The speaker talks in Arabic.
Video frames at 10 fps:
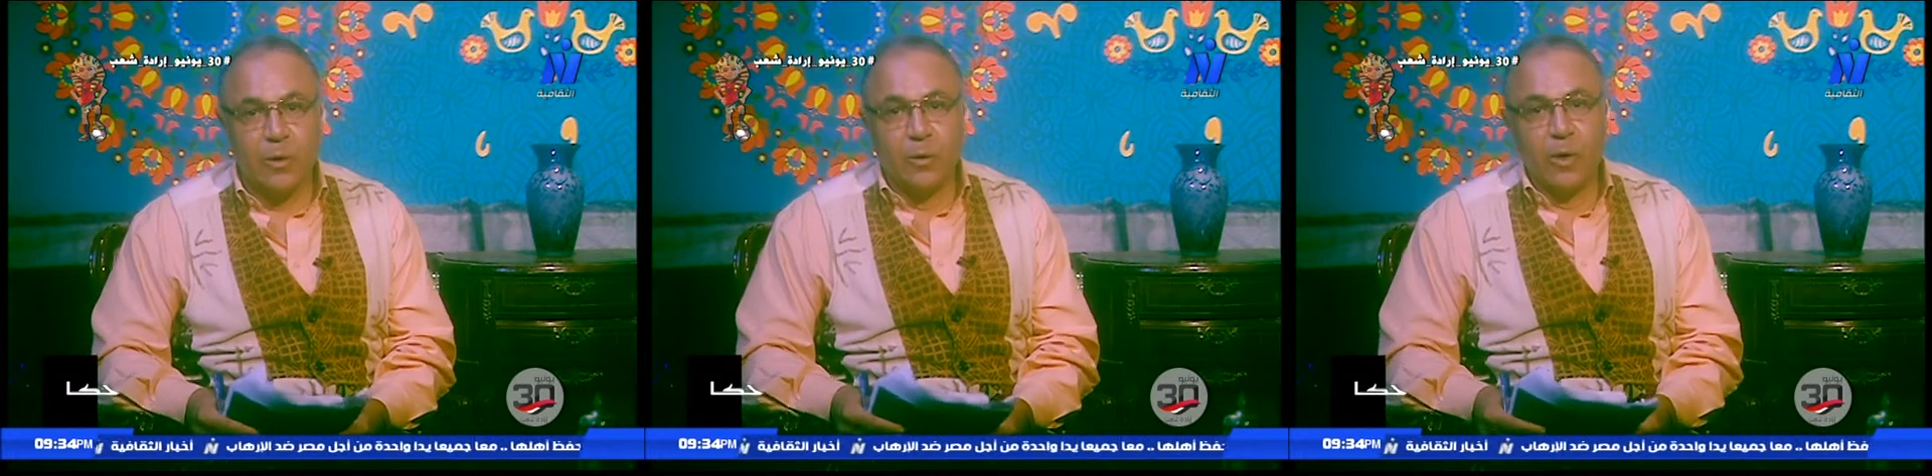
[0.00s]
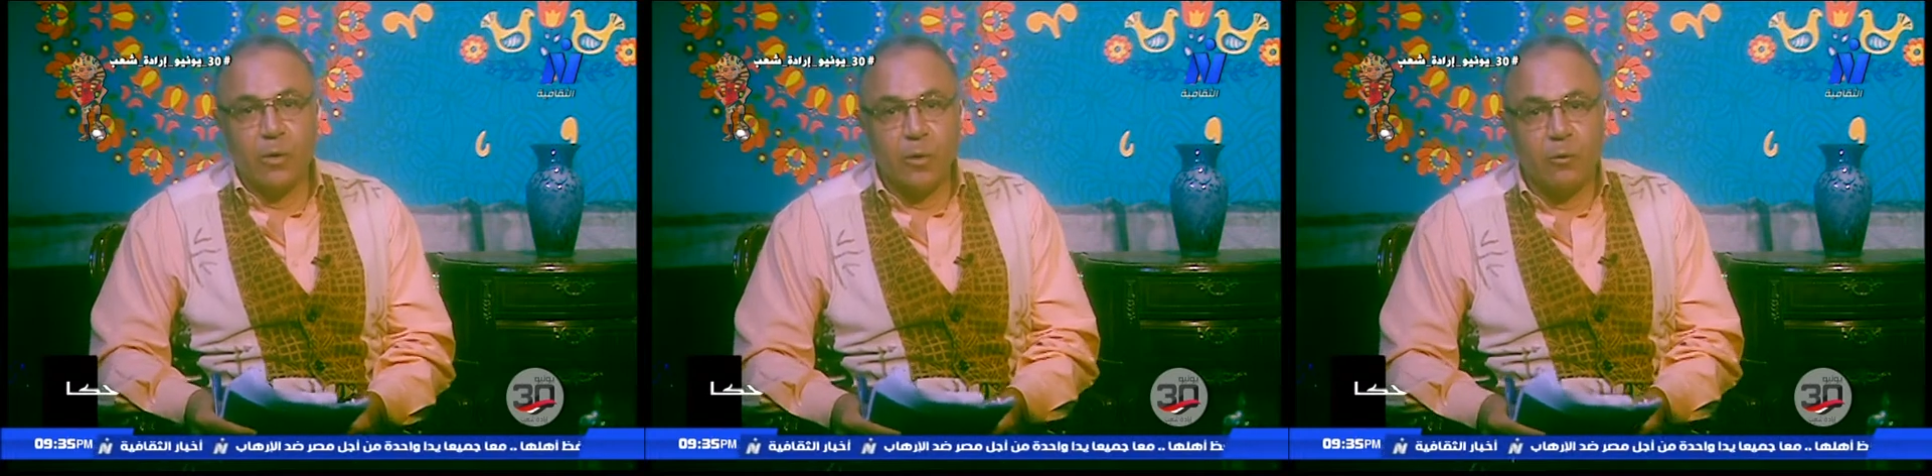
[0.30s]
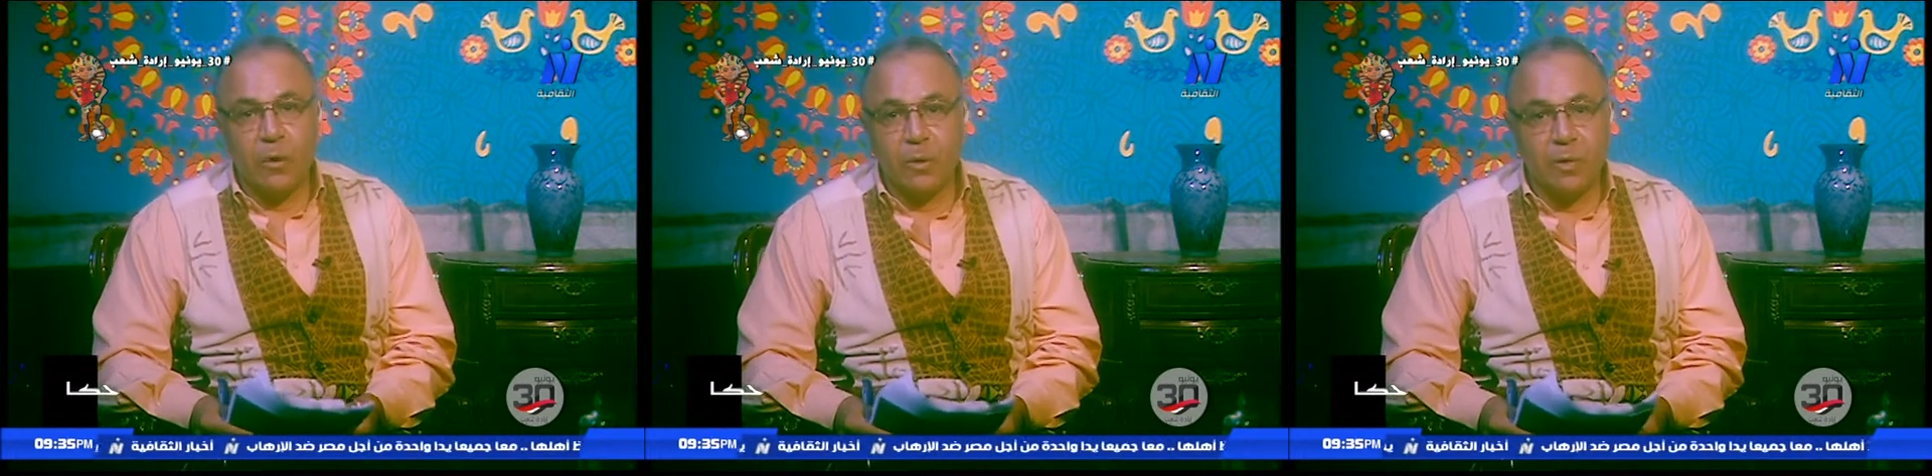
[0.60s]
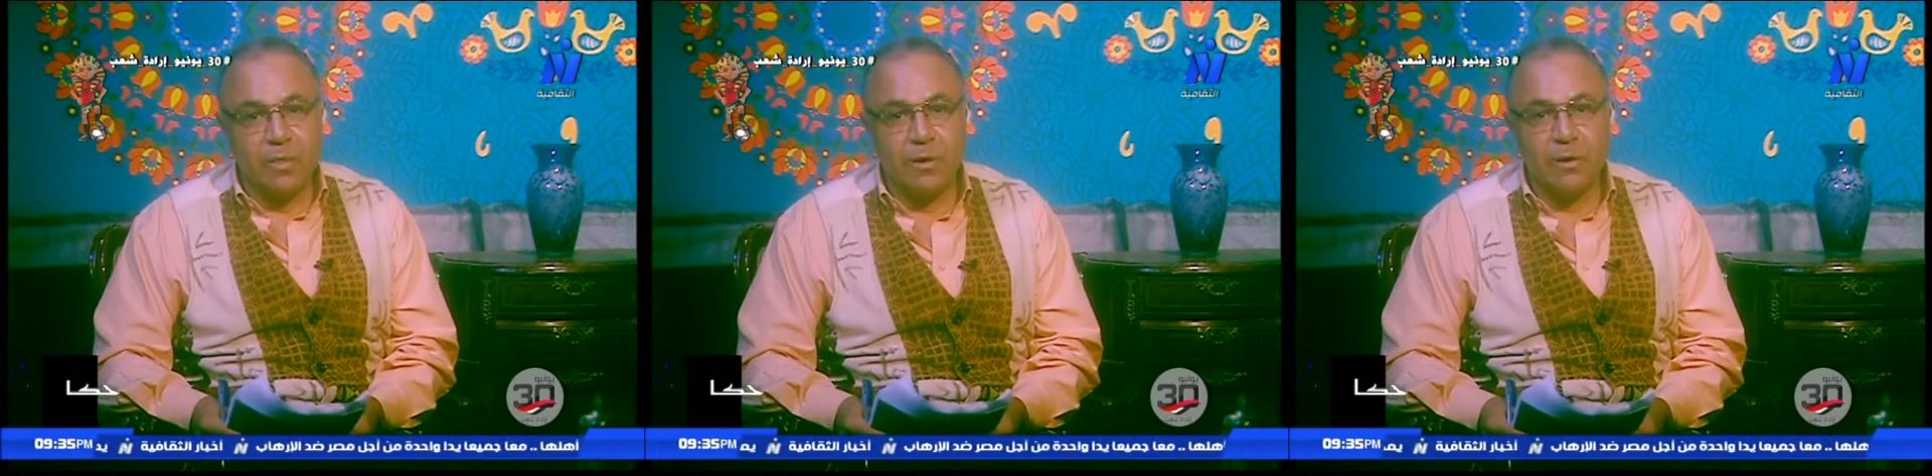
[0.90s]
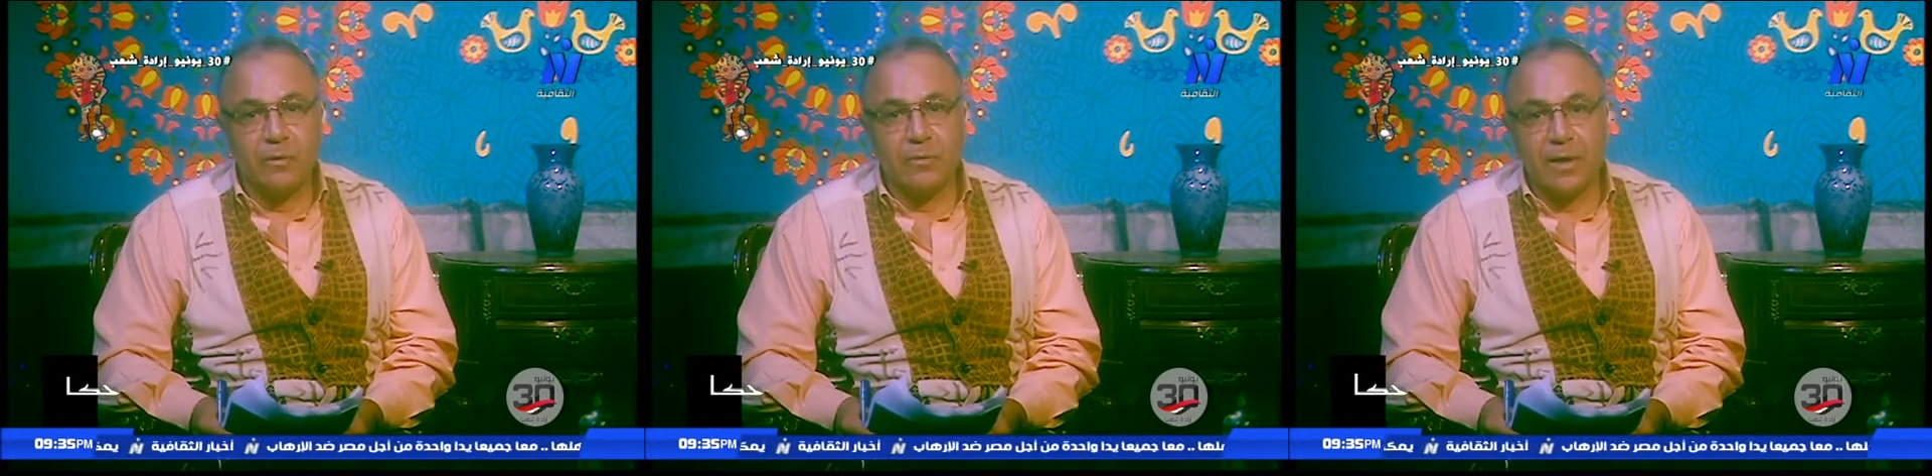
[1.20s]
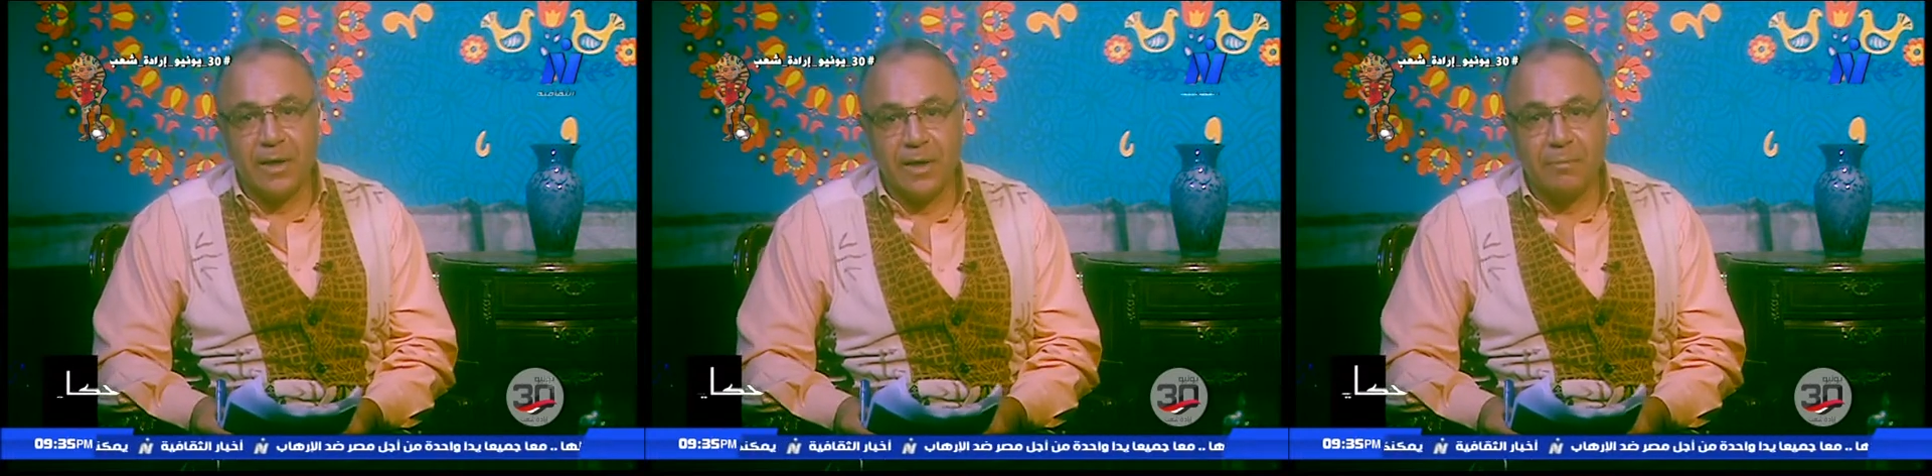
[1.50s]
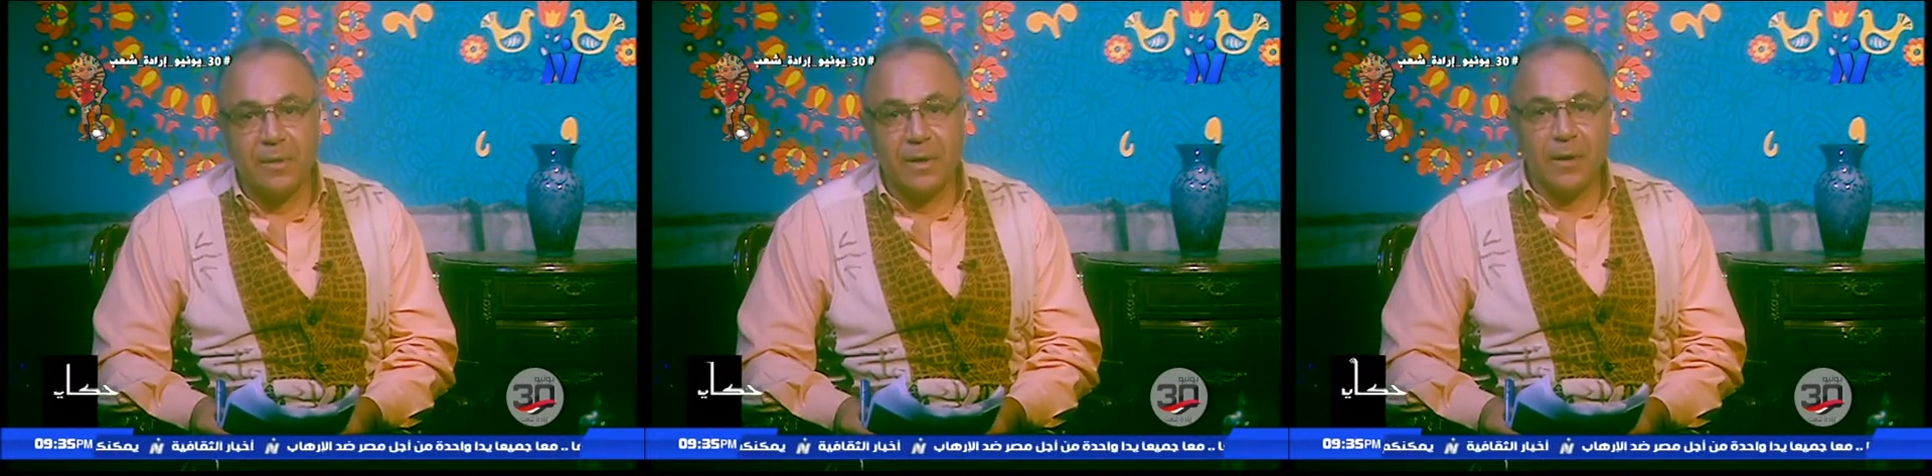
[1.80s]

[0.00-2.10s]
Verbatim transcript: وهو مكون ثقافي هام